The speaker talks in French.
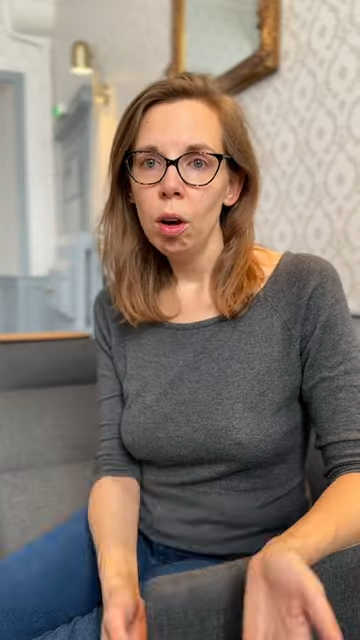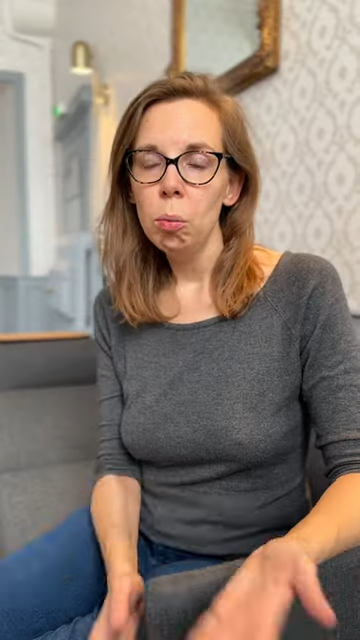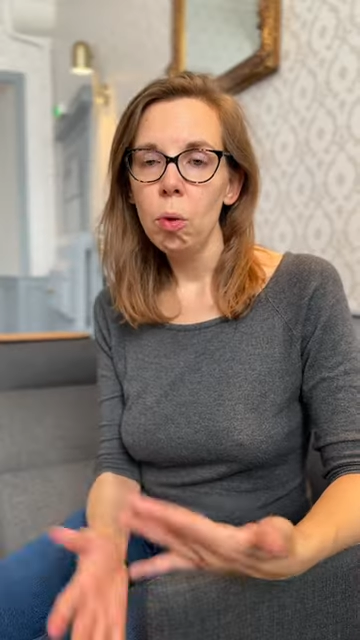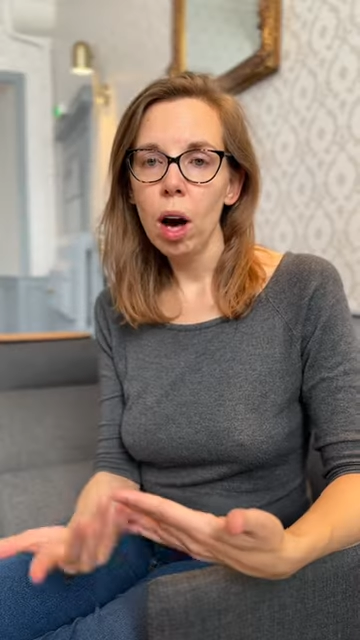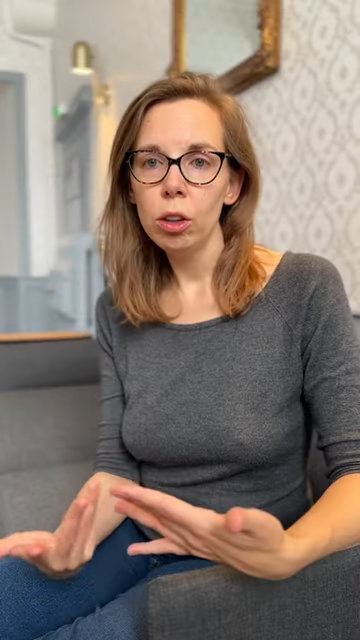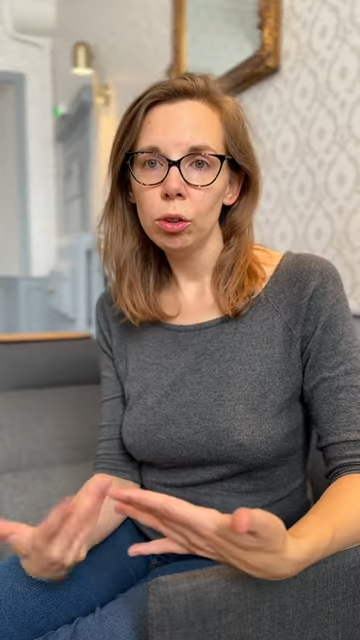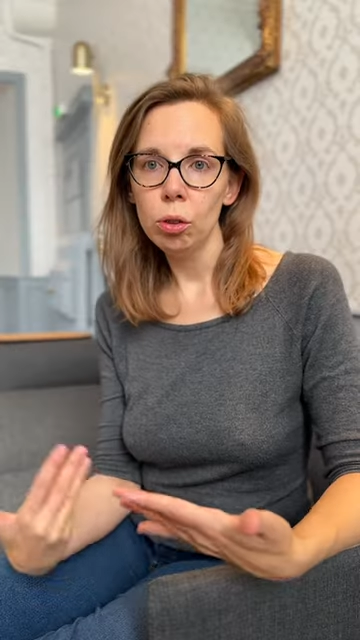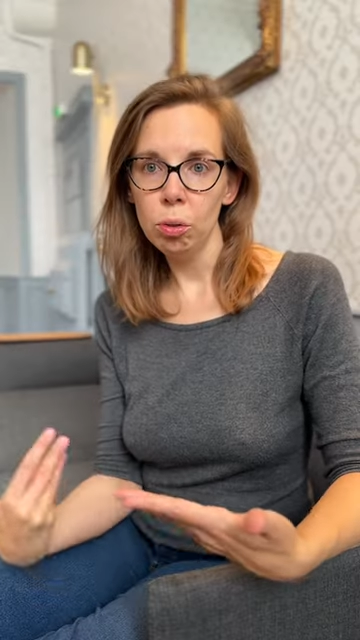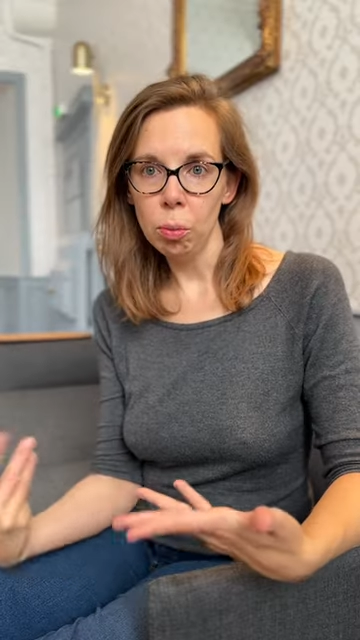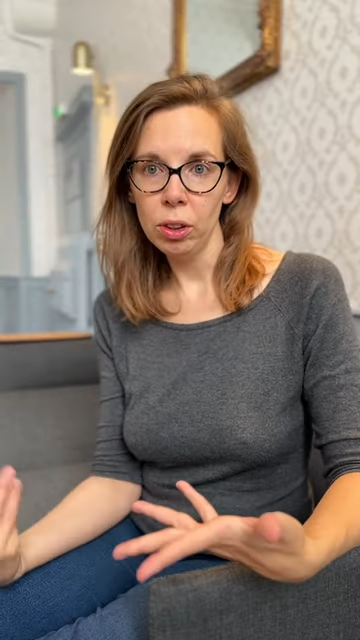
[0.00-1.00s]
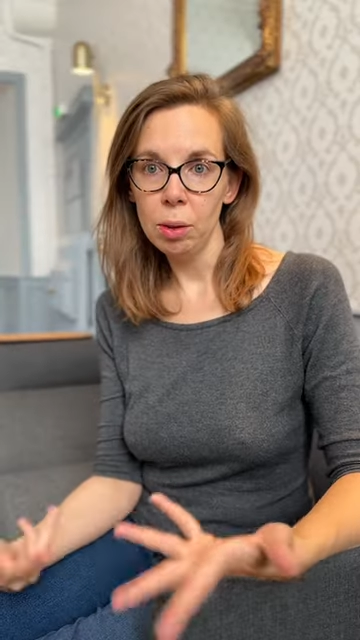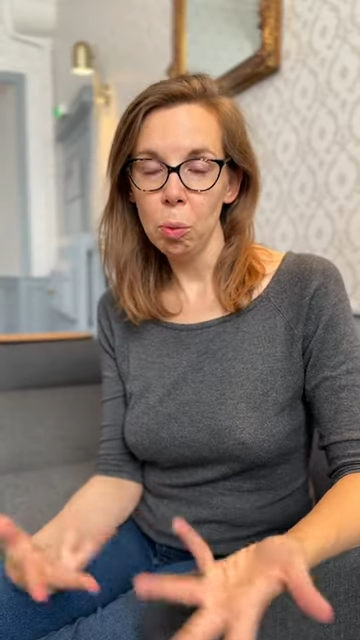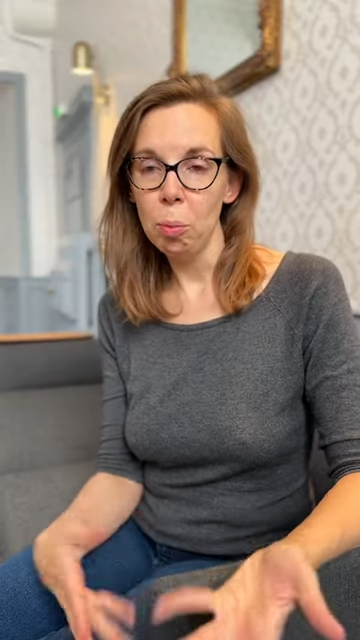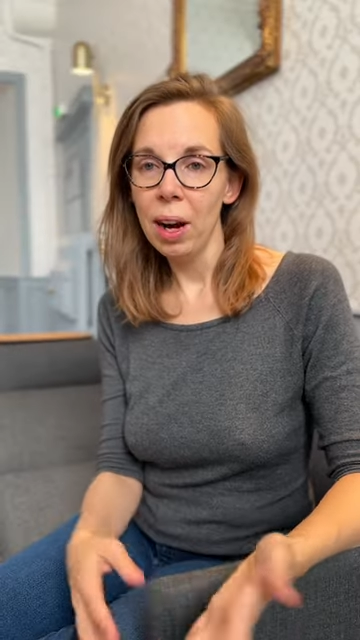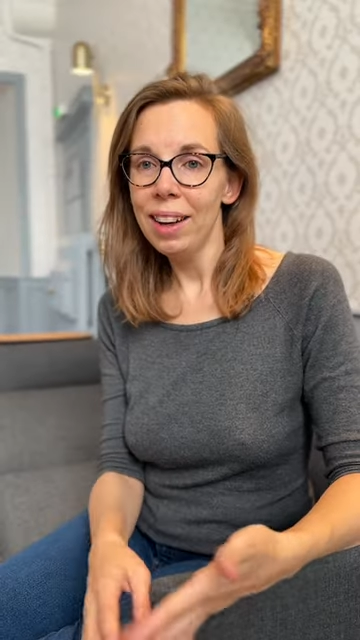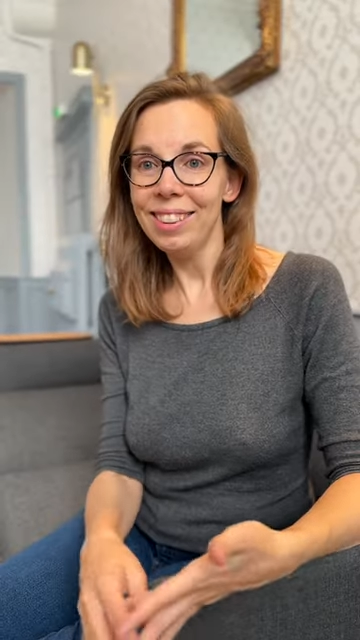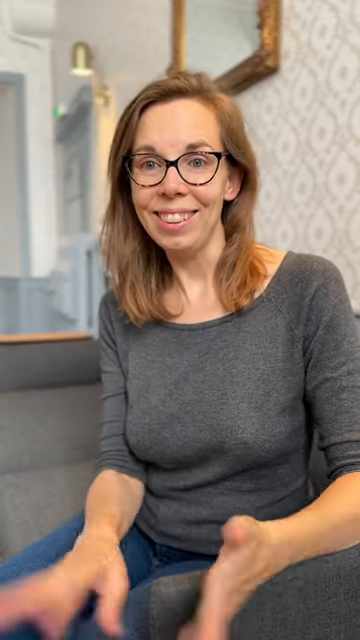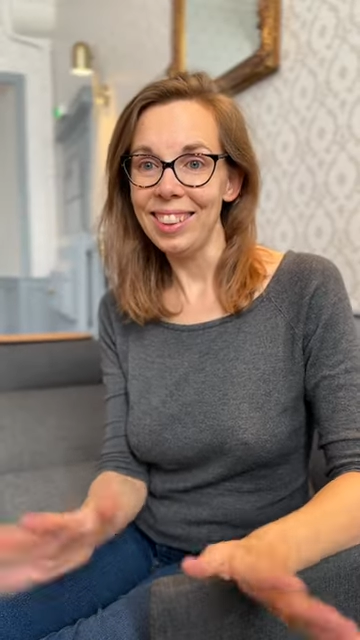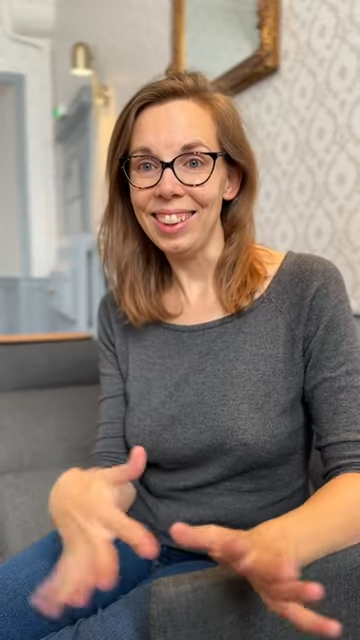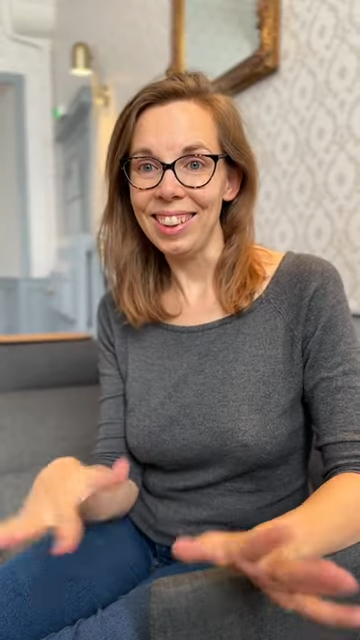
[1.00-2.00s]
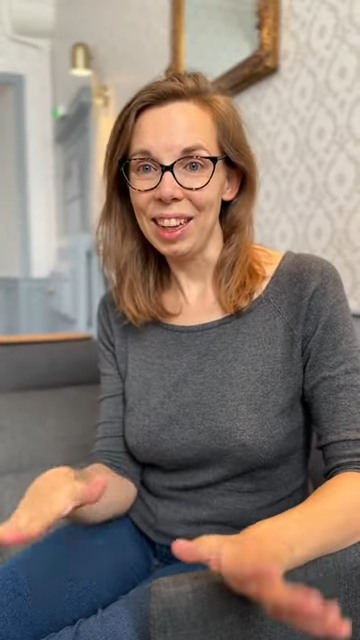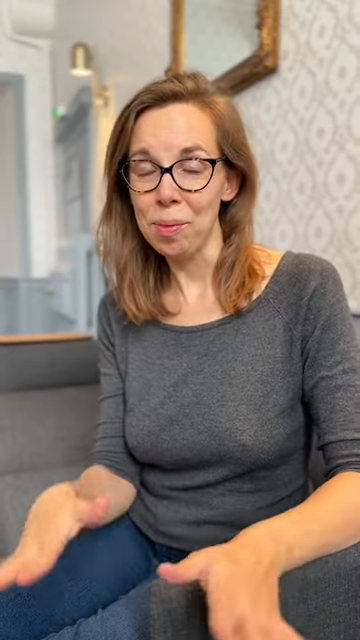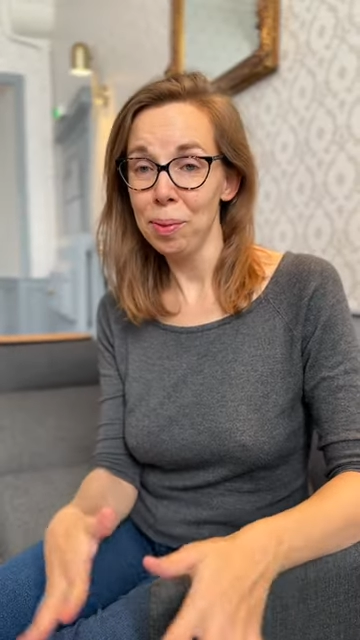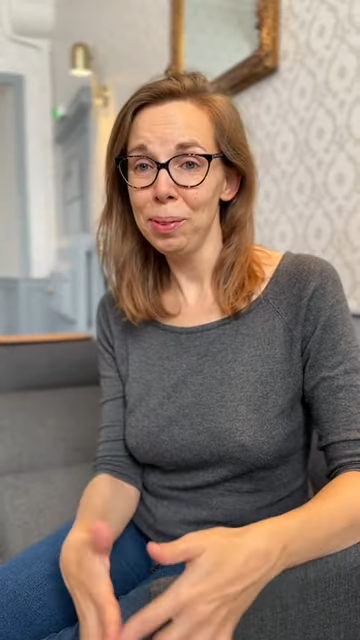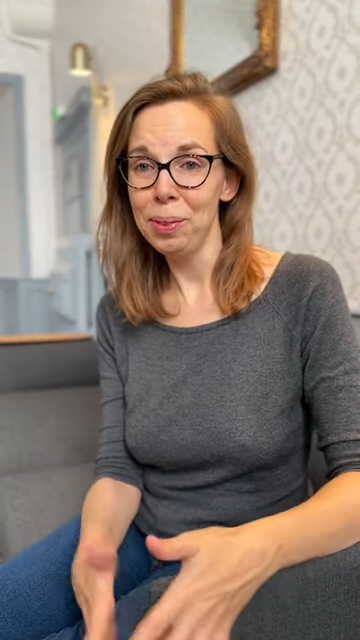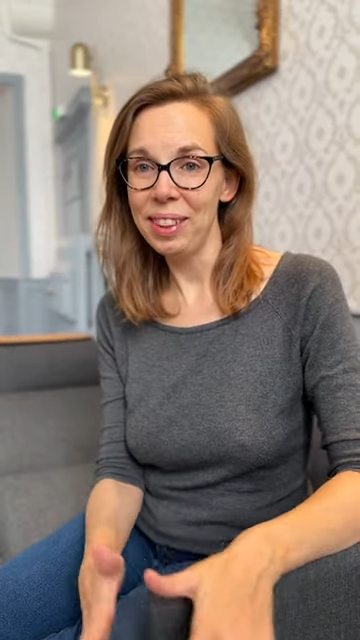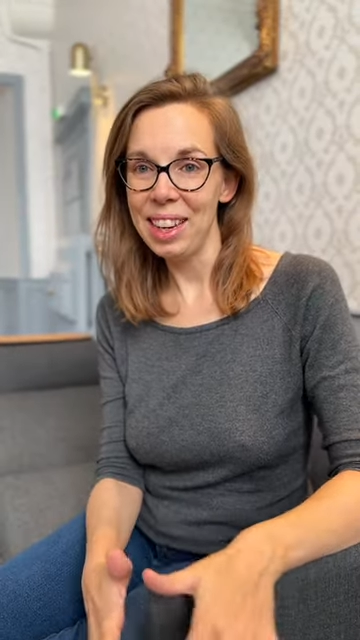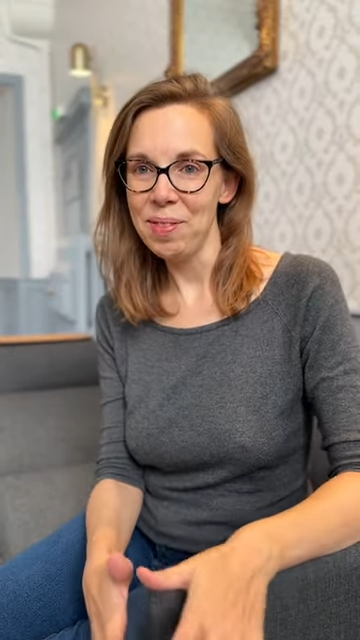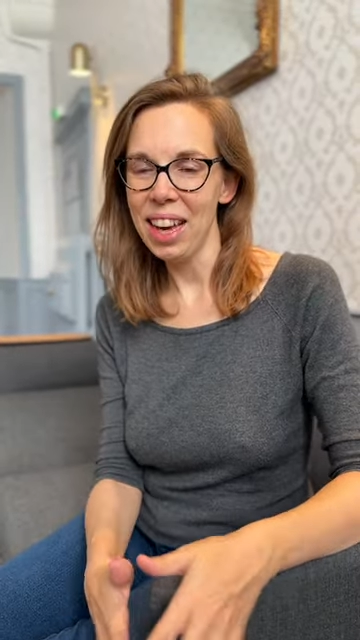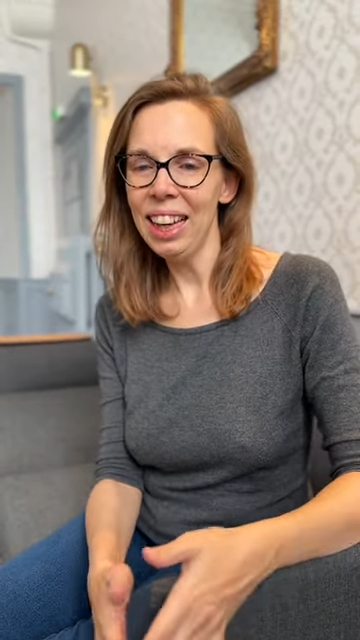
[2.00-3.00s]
Moi, je mangeais mon plat. C'était très bon, tout allait bien.